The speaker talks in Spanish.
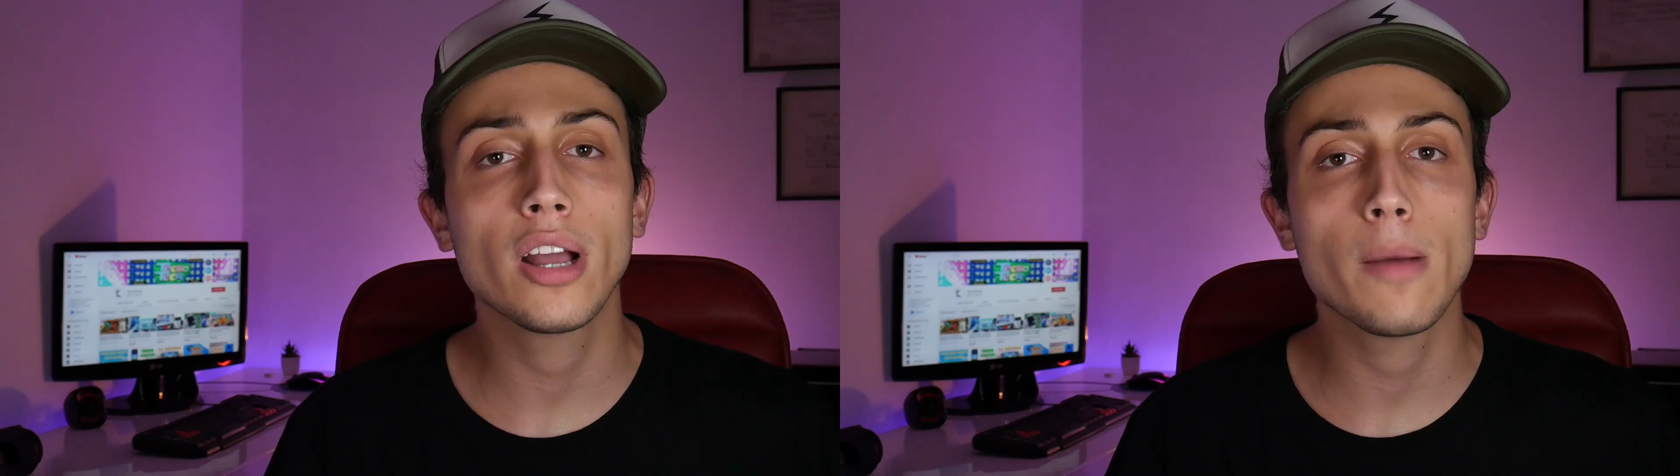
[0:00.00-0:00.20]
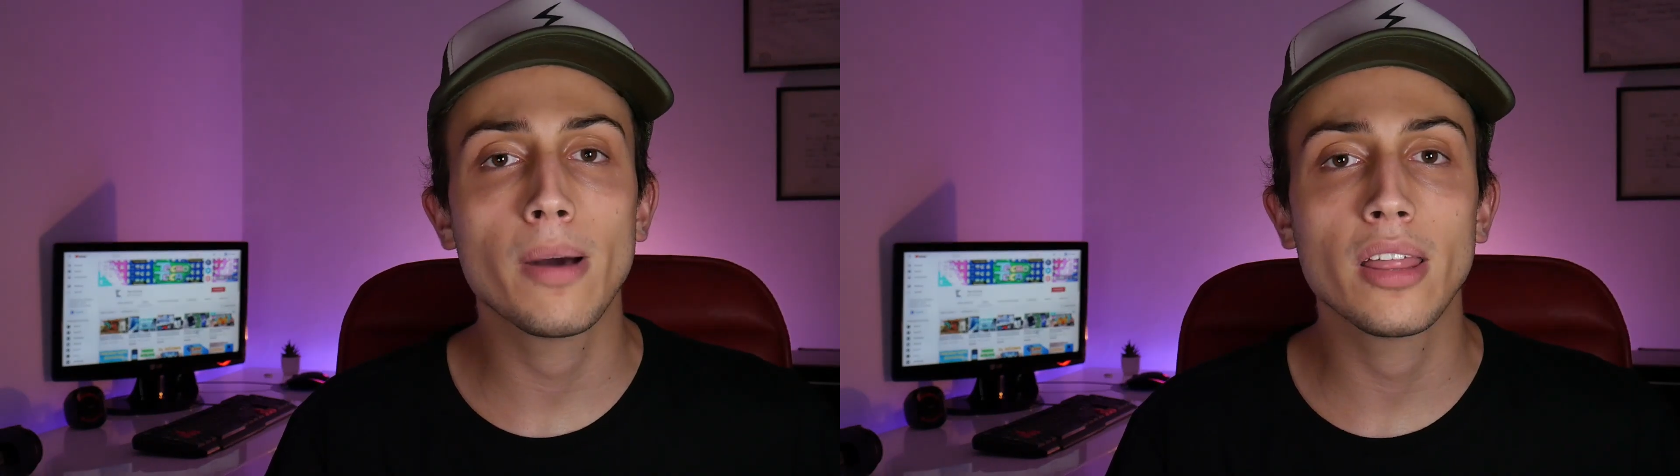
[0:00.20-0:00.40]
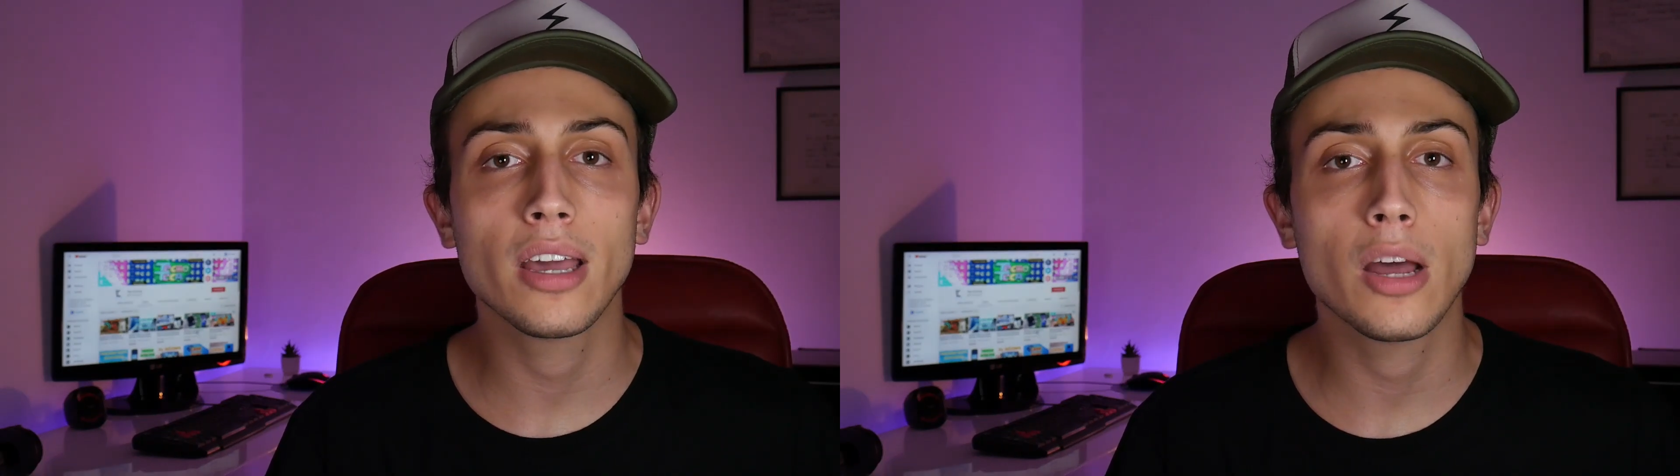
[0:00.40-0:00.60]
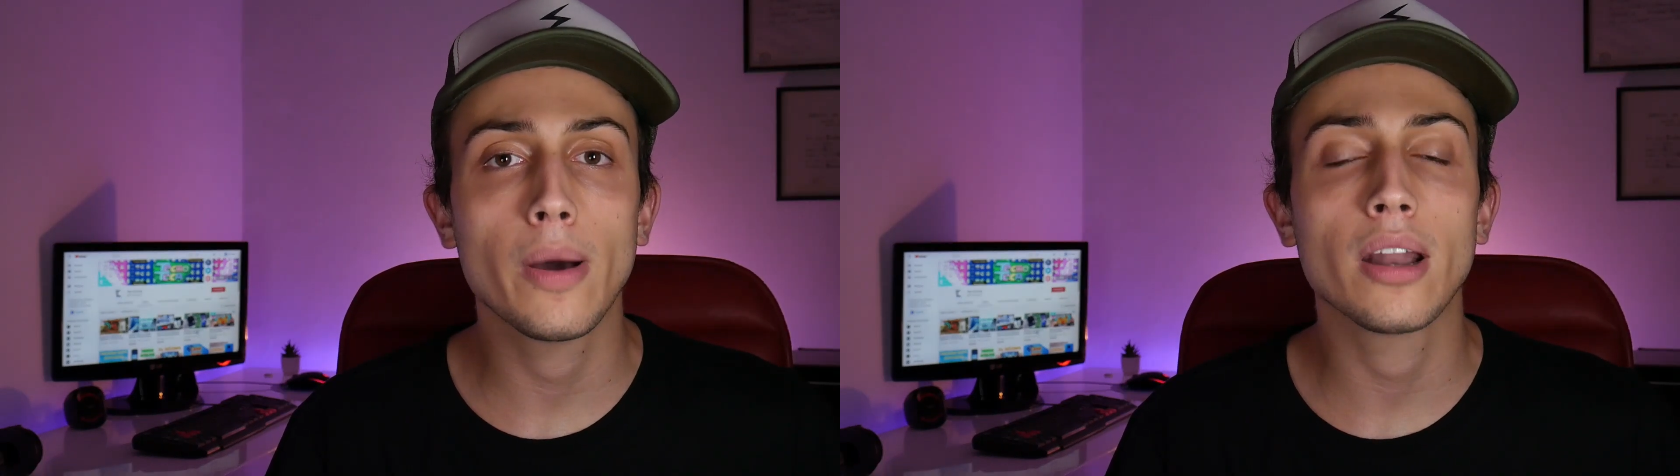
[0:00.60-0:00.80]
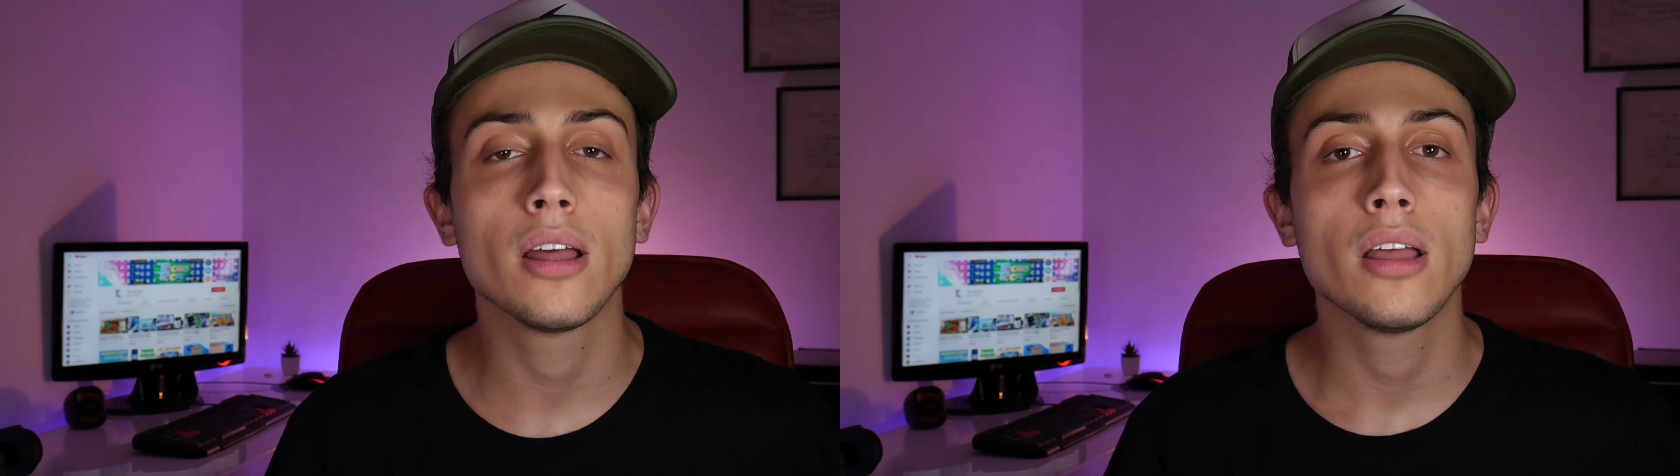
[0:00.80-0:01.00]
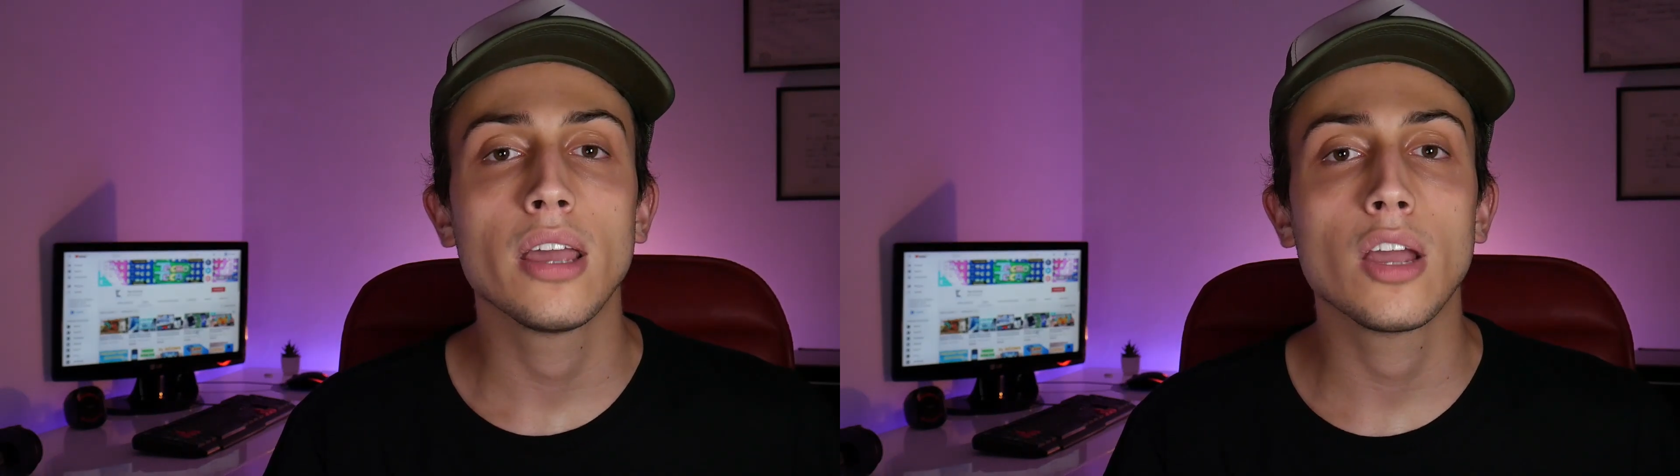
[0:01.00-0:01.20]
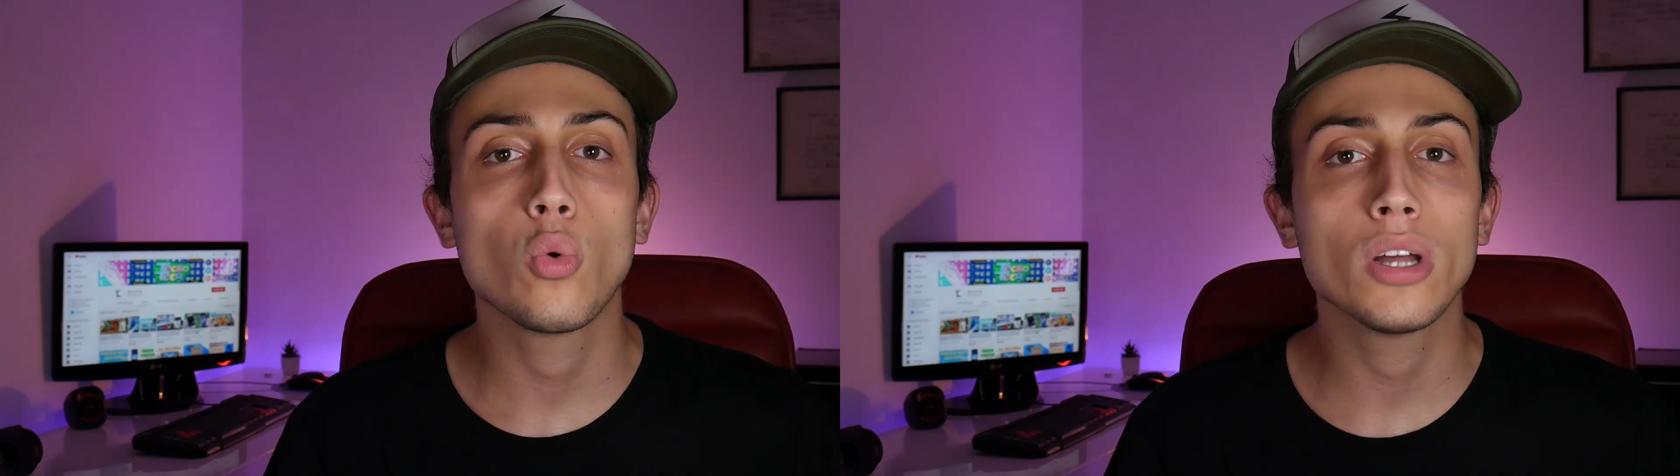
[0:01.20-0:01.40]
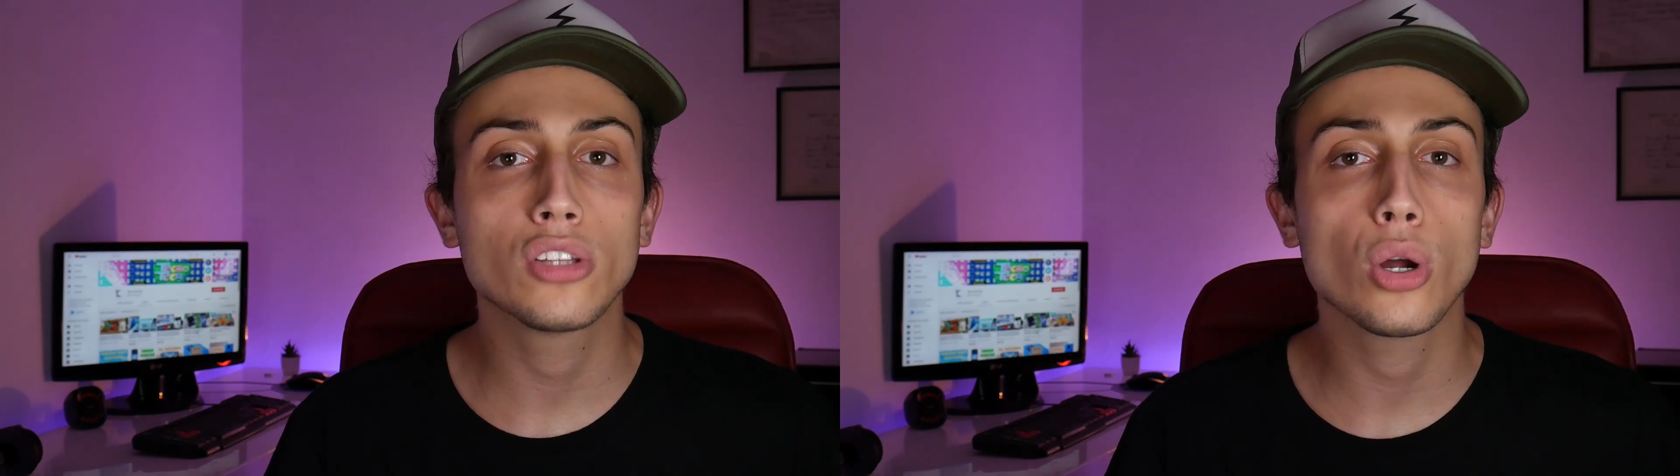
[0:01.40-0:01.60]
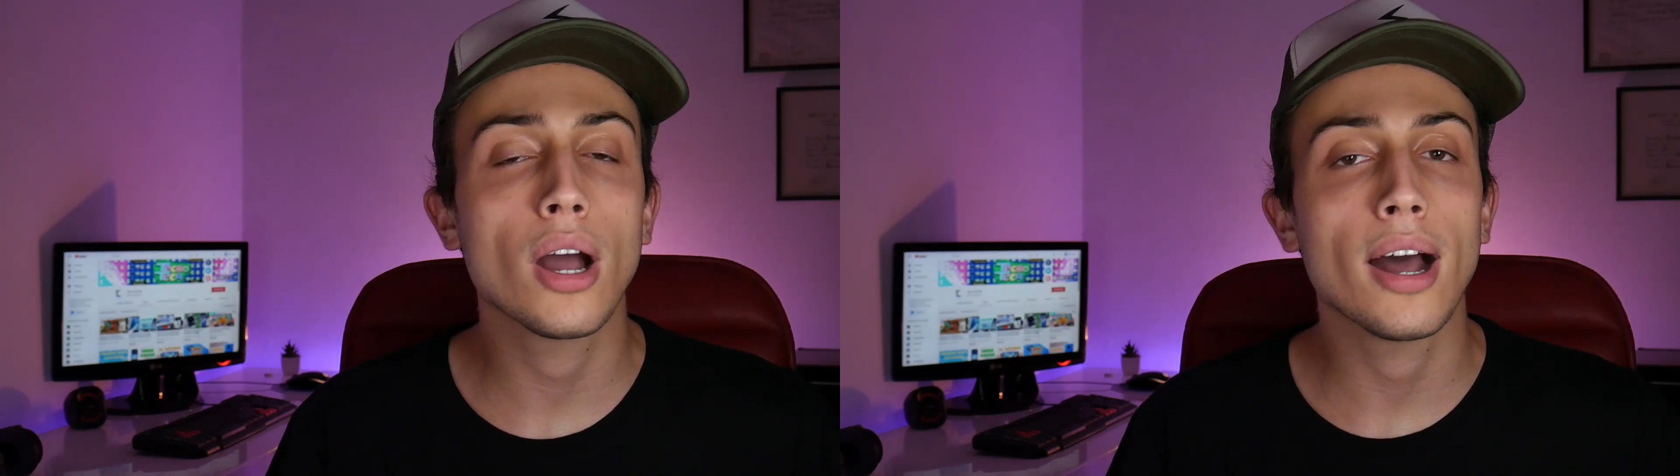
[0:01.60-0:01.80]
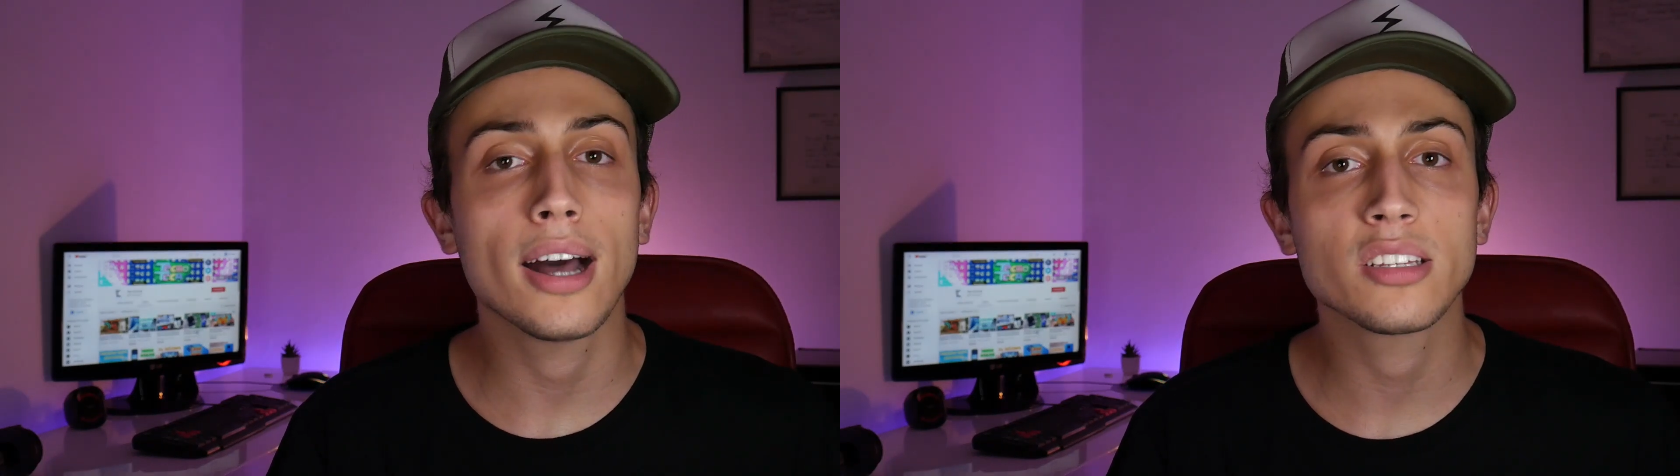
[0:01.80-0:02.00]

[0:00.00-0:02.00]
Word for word: es capaz de grabar en 4K